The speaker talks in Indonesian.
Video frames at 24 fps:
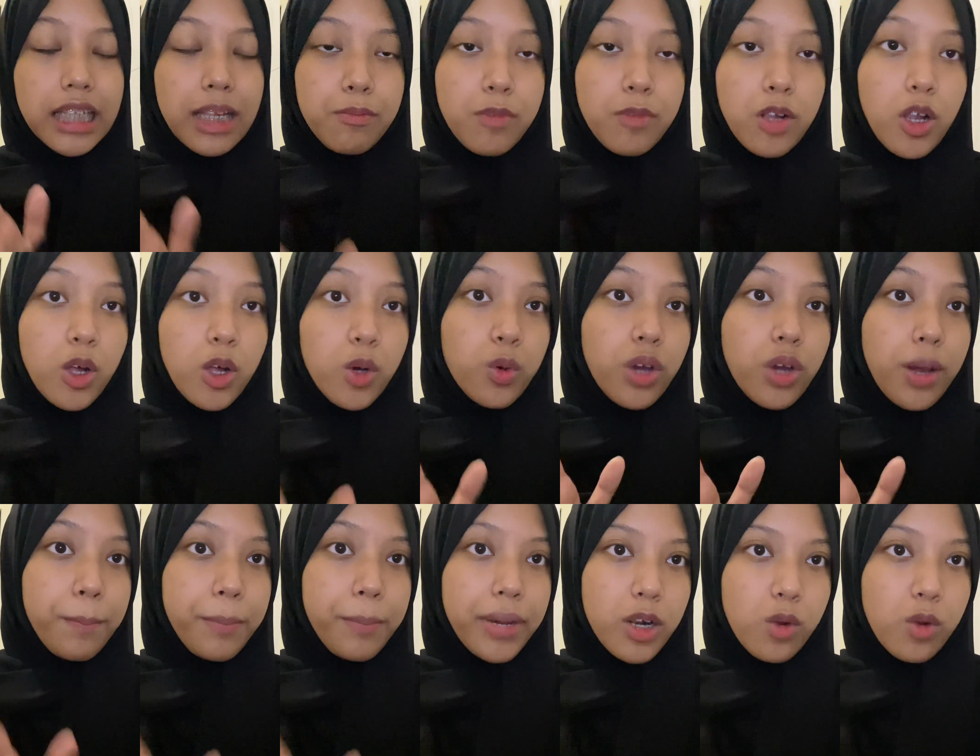
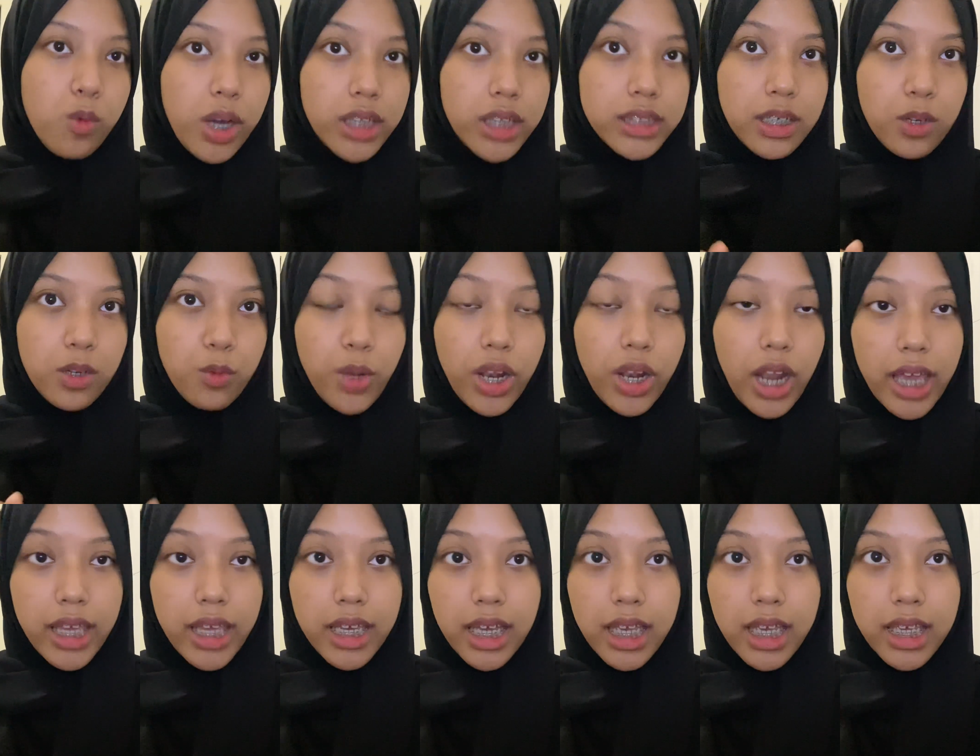melakukan perluasan
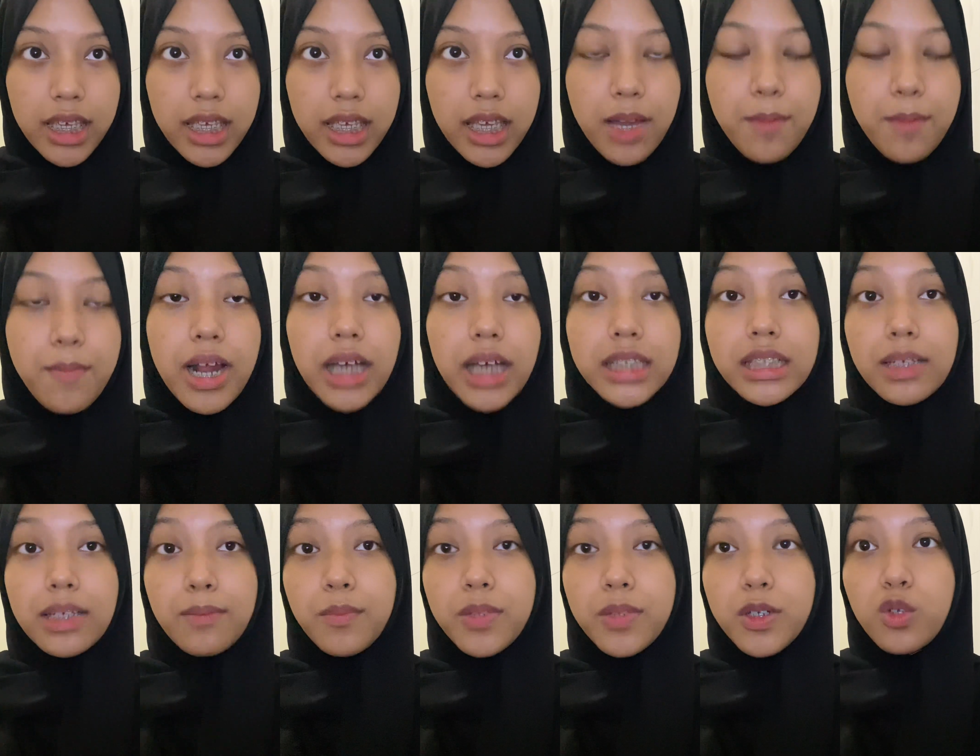wilayah hingga
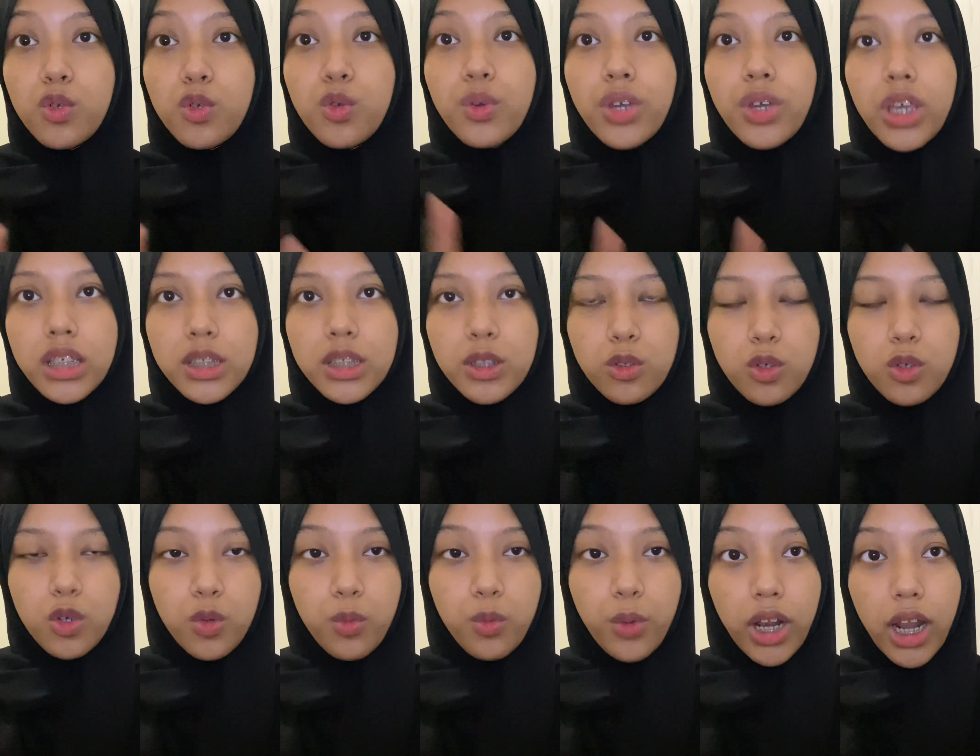berhasil menduduki
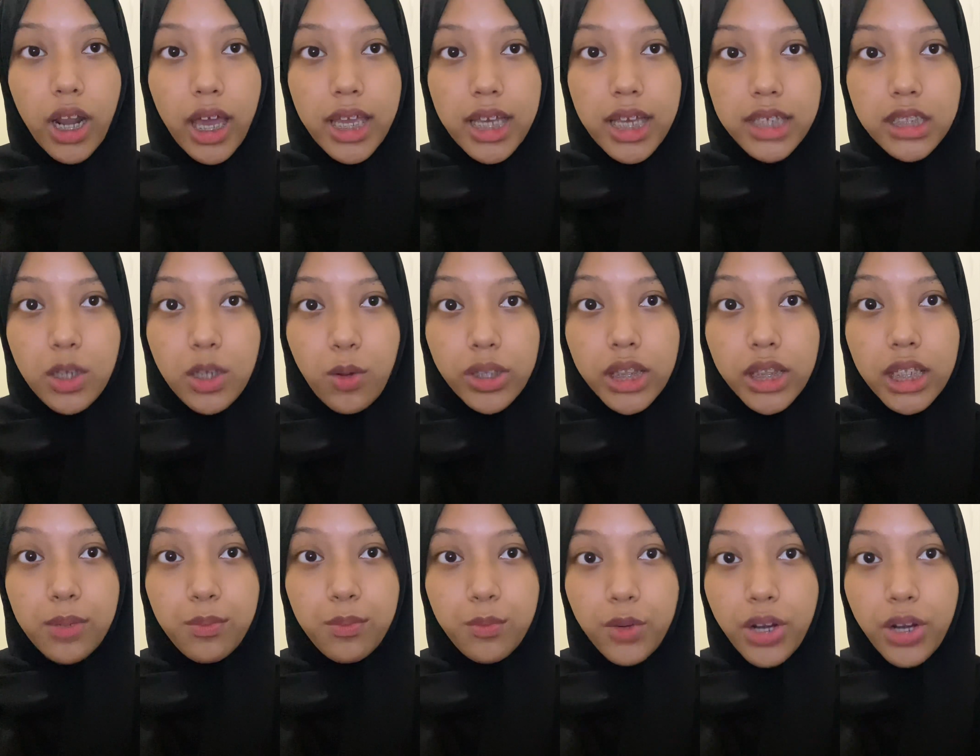seluruh wilayah Jawa
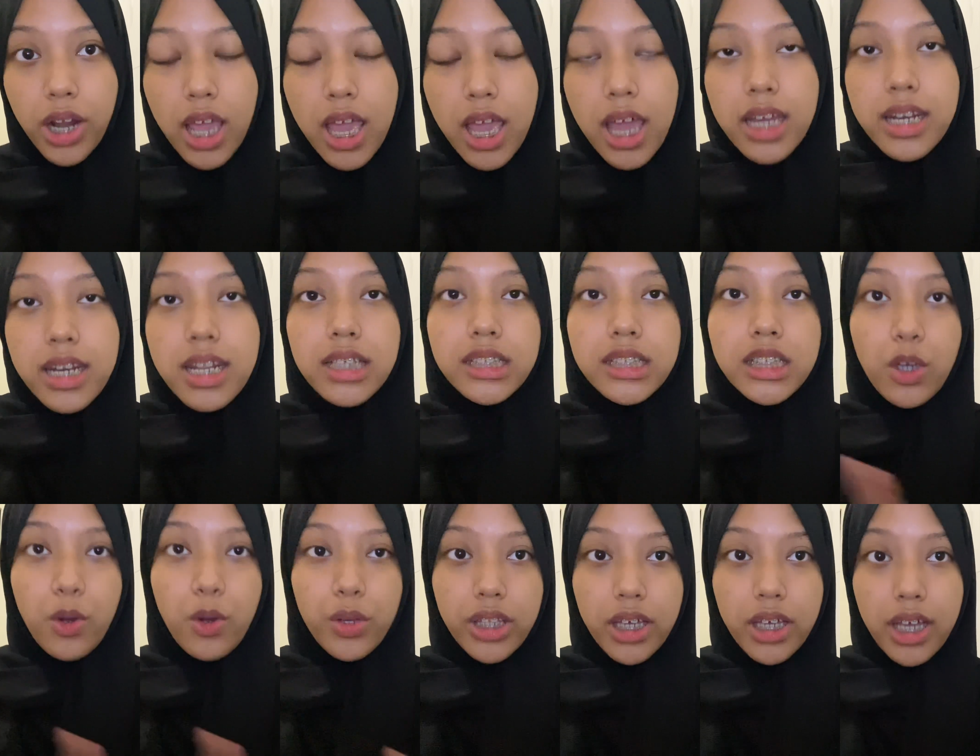Timur dan
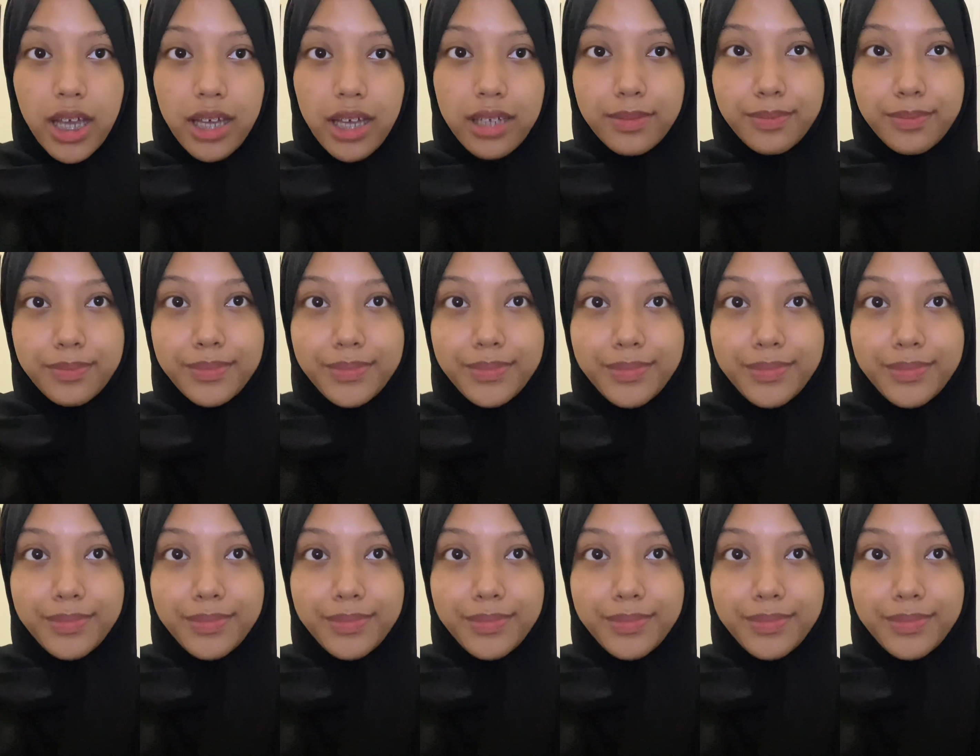Jawa Tengah.